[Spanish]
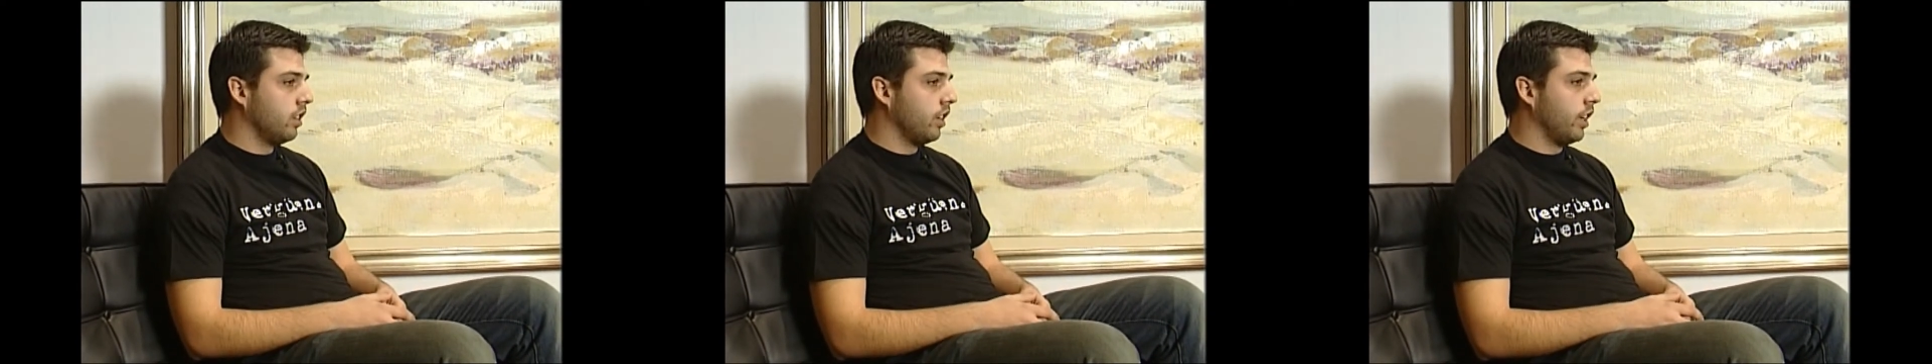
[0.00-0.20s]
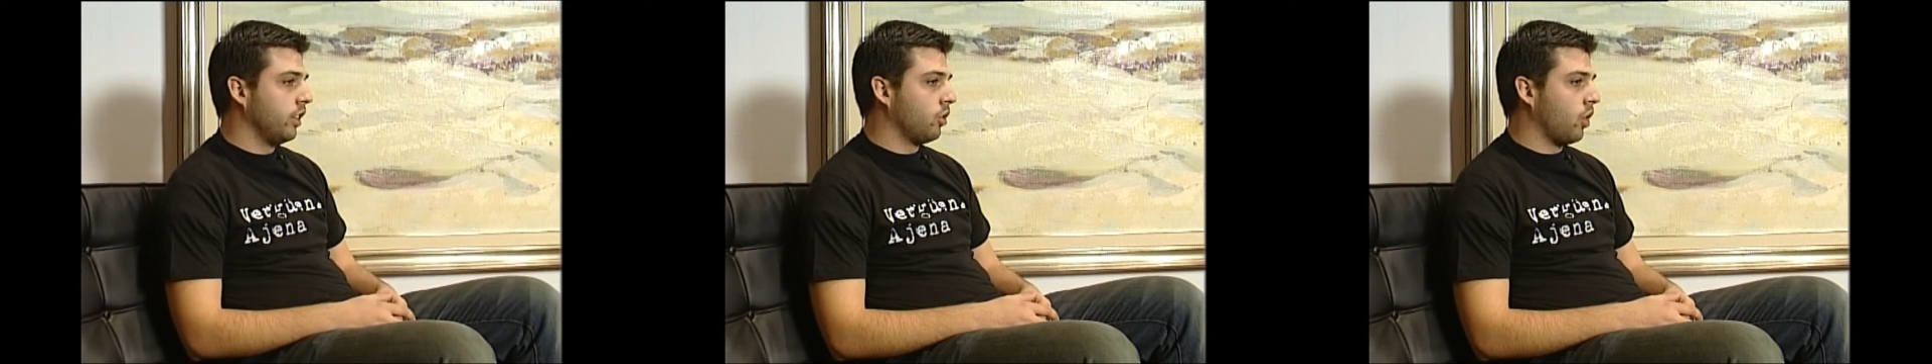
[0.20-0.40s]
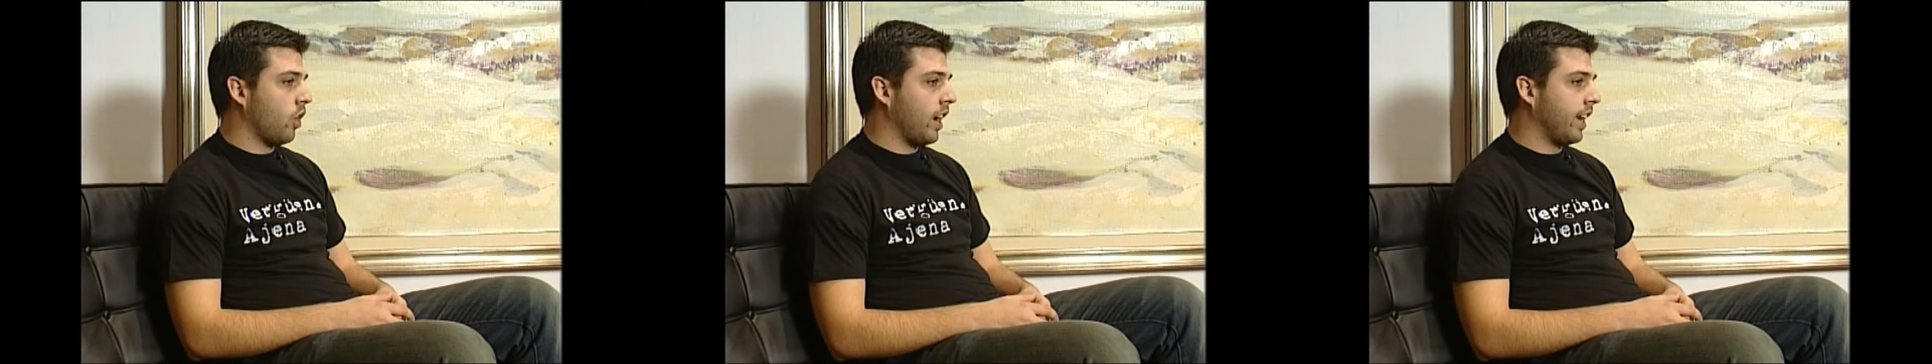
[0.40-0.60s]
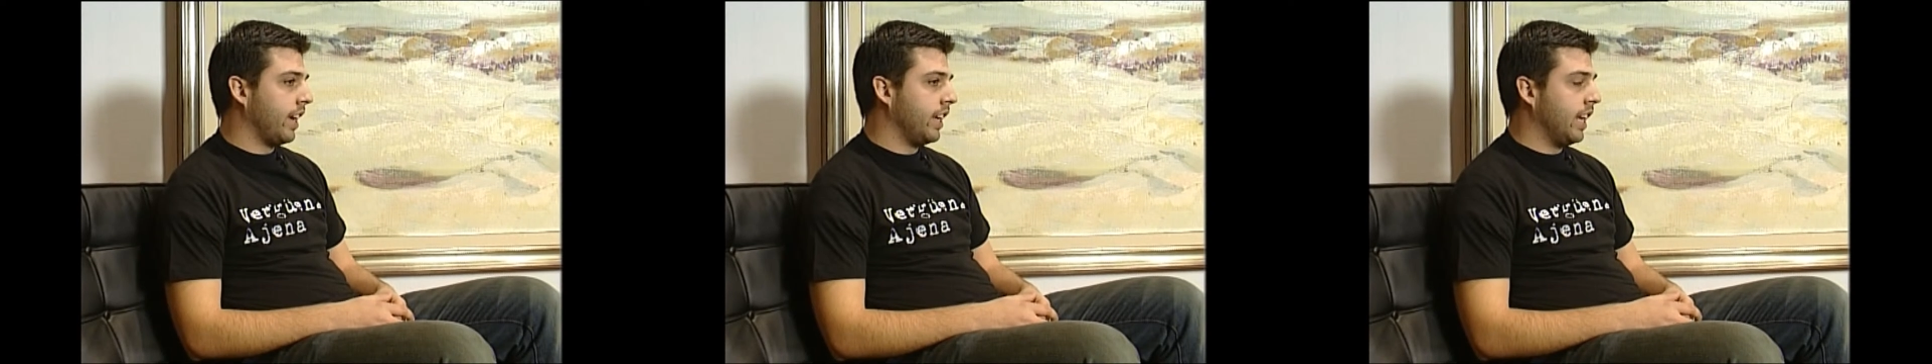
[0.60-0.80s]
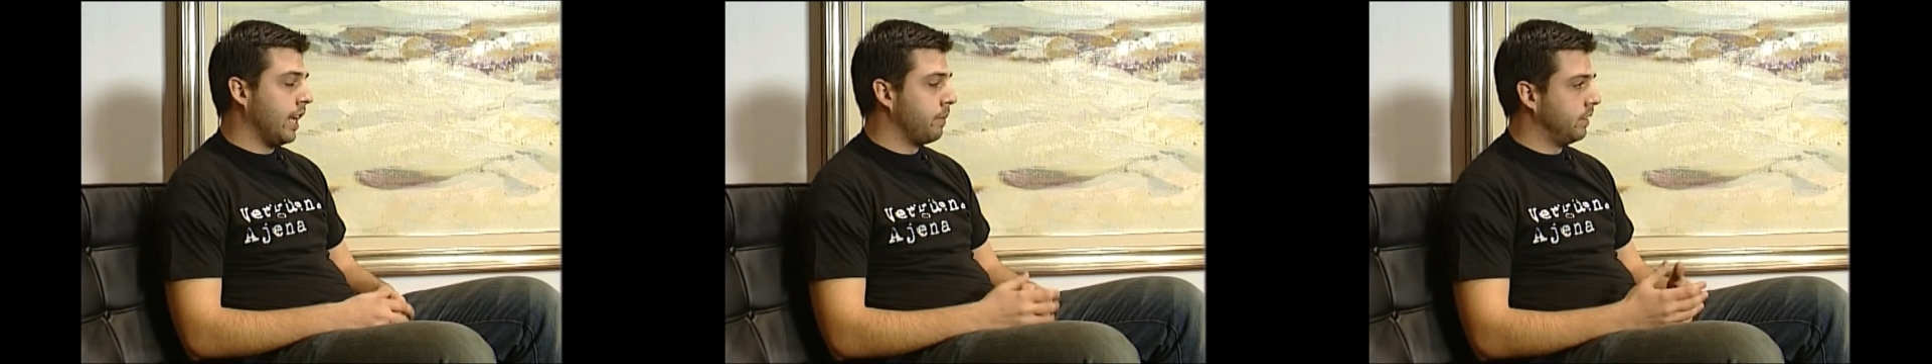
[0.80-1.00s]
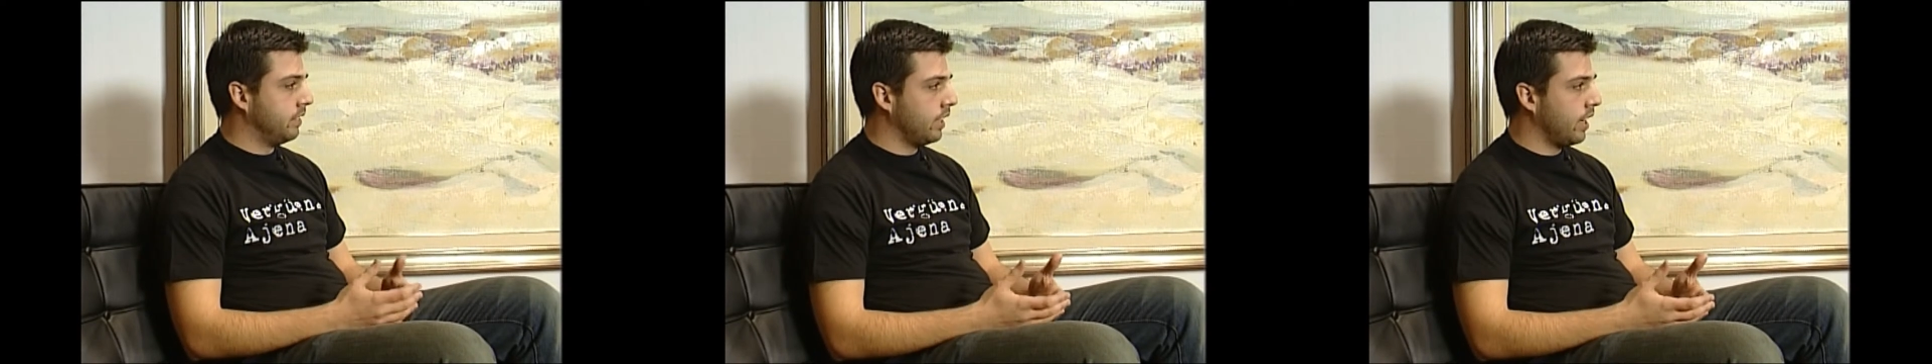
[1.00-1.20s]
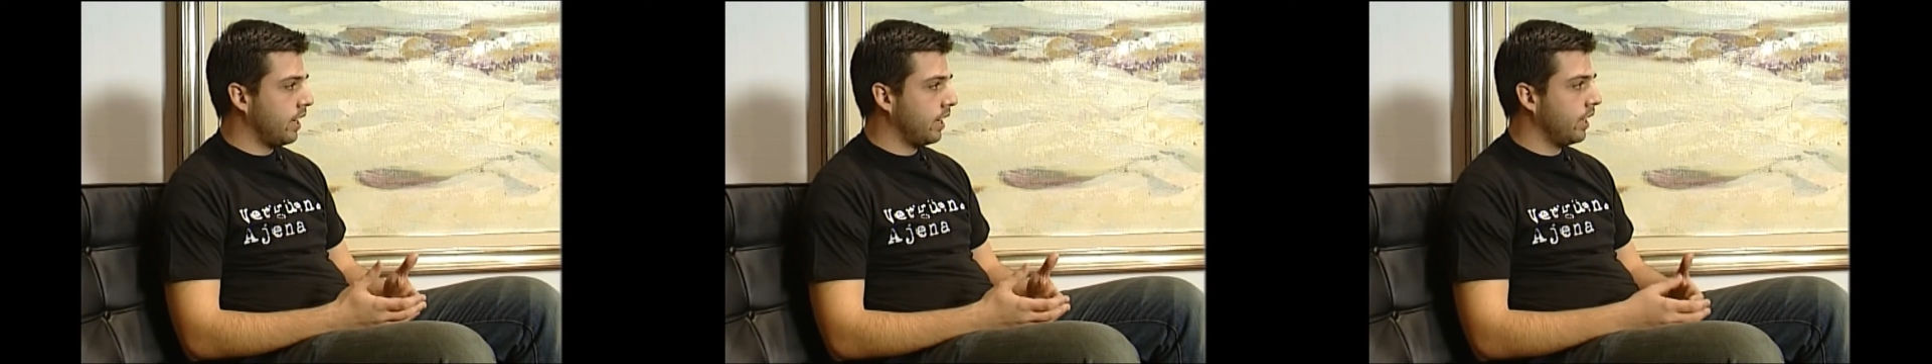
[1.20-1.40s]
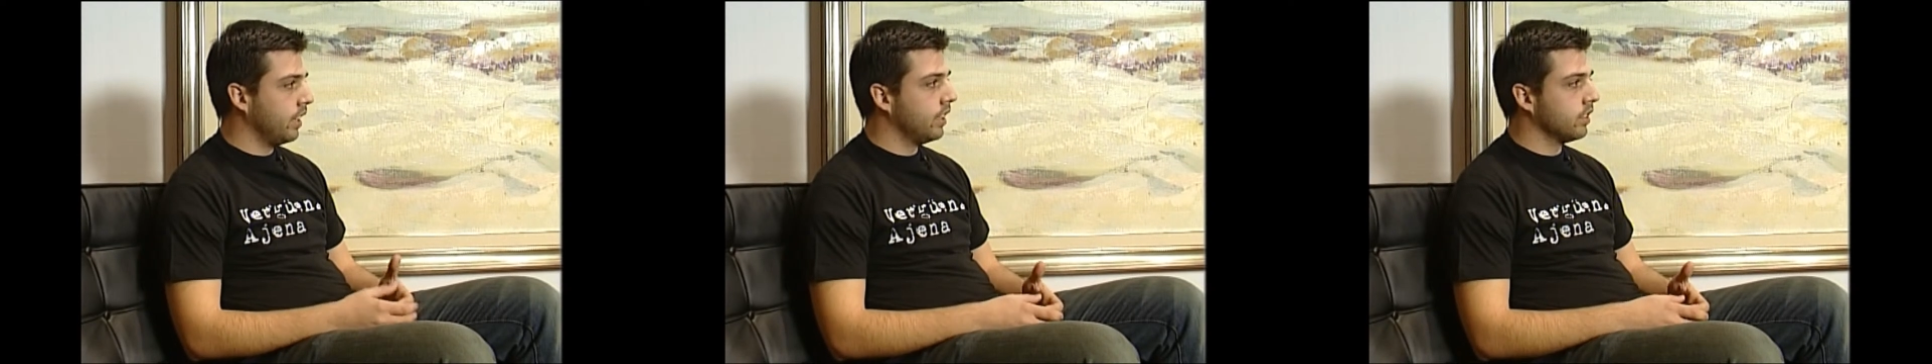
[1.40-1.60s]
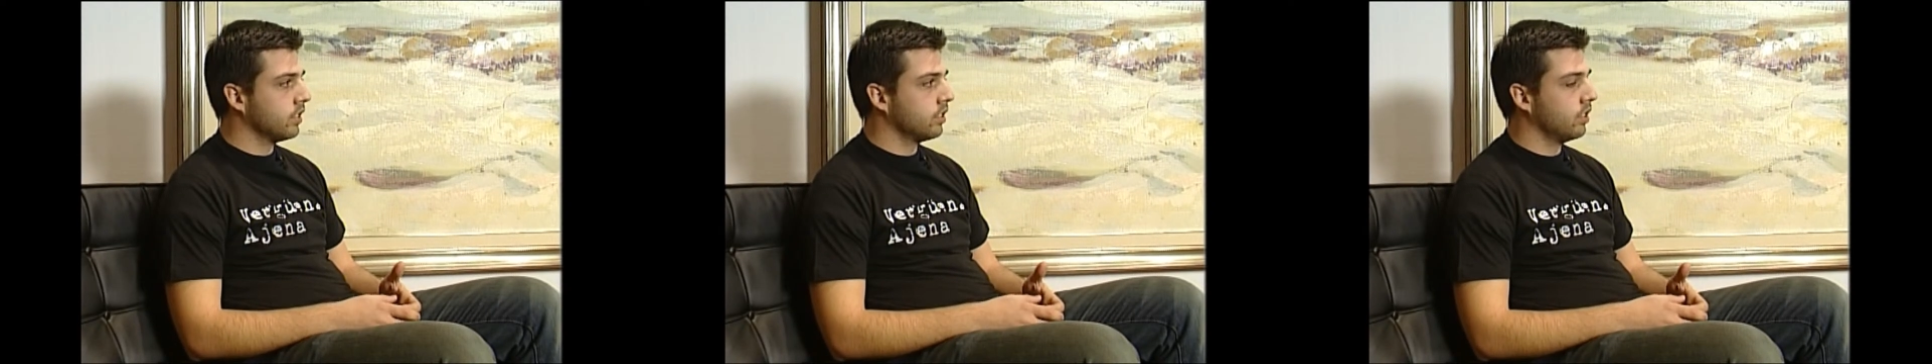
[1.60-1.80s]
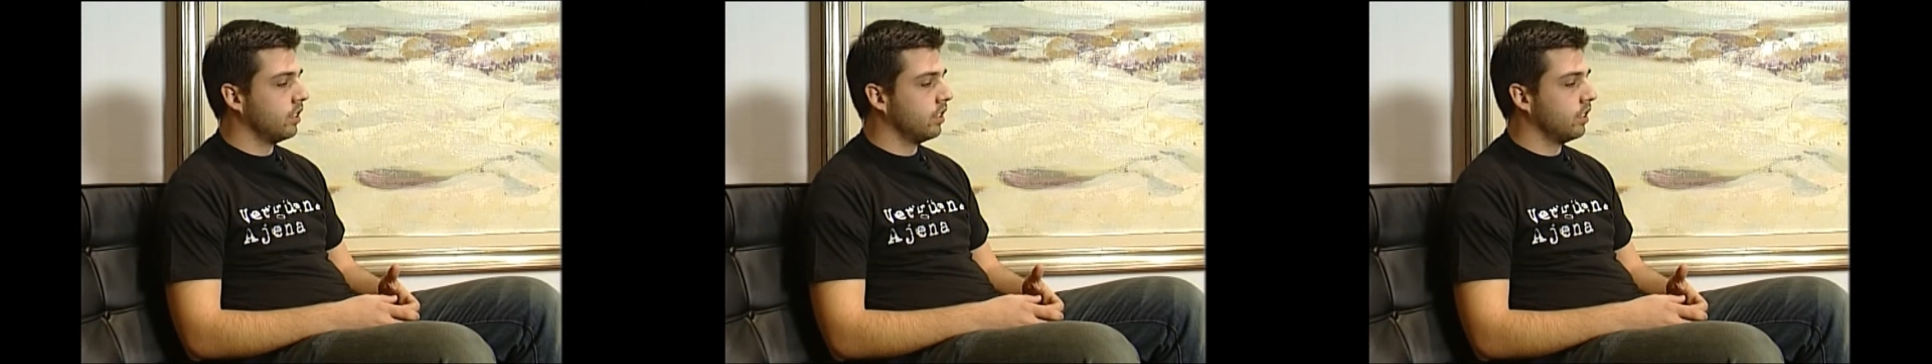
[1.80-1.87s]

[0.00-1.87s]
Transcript: en torno a qué es la amistad, qué es,